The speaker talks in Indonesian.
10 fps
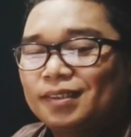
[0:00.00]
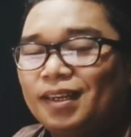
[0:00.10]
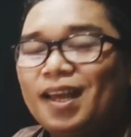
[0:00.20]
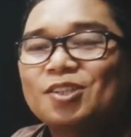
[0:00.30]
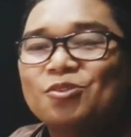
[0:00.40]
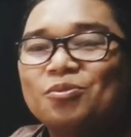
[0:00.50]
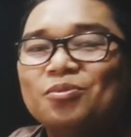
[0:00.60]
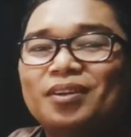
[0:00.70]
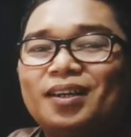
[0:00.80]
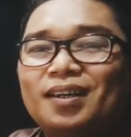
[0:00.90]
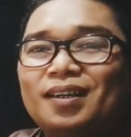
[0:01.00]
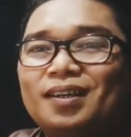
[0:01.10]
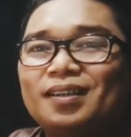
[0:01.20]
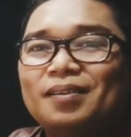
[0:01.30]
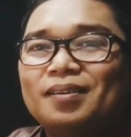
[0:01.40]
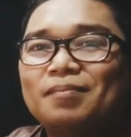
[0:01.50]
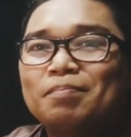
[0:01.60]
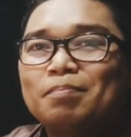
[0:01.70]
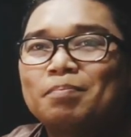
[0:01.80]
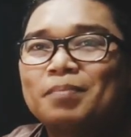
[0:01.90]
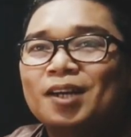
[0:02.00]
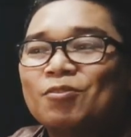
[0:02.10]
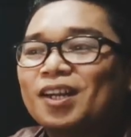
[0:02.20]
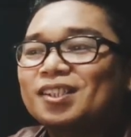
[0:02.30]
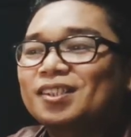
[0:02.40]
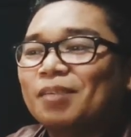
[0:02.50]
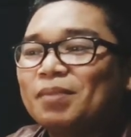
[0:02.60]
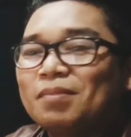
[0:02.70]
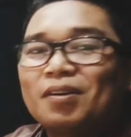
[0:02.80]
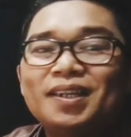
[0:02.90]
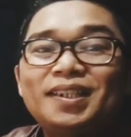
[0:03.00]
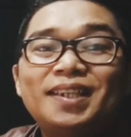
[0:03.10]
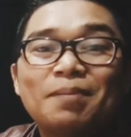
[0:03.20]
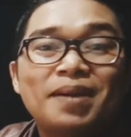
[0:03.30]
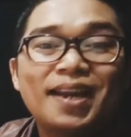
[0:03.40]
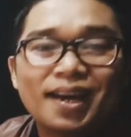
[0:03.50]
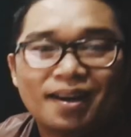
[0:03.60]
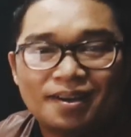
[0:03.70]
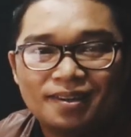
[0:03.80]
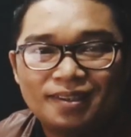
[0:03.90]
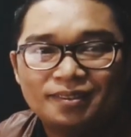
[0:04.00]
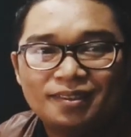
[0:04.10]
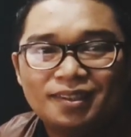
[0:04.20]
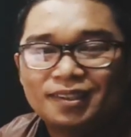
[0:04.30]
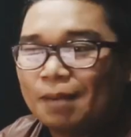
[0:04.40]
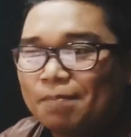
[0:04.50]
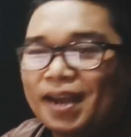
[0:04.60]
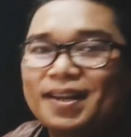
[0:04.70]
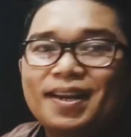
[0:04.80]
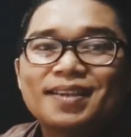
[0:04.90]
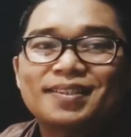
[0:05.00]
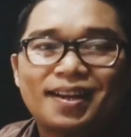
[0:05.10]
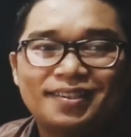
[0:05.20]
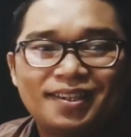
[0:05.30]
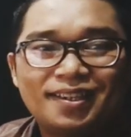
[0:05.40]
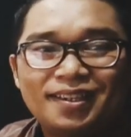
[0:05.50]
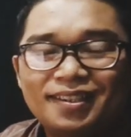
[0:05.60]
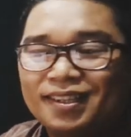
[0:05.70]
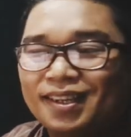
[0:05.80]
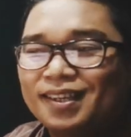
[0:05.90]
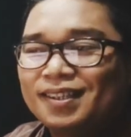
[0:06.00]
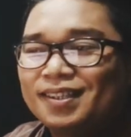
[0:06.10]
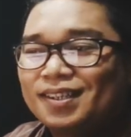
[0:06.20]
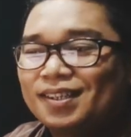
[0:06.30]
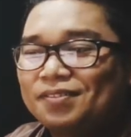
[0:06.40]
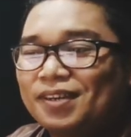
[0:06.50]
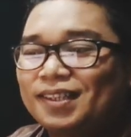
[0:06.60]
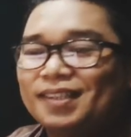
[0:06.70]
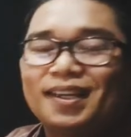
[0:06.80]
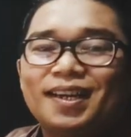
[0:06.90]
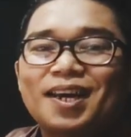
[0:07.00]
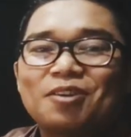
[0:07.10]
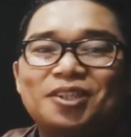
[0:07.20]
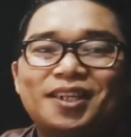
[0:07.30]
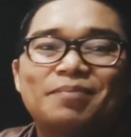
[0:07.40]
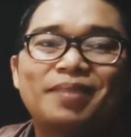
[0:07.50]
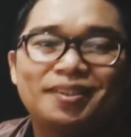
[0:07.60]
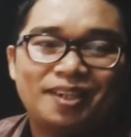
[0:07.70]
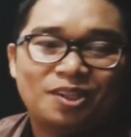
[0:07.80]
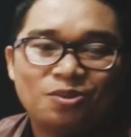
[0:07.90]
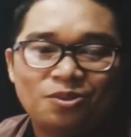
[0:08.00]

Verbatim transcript: langsung uh, mengeluarkan statement bahwa dia benar tanpa ada dasarnya. Nah, faktanya kan harusnya dia mengecek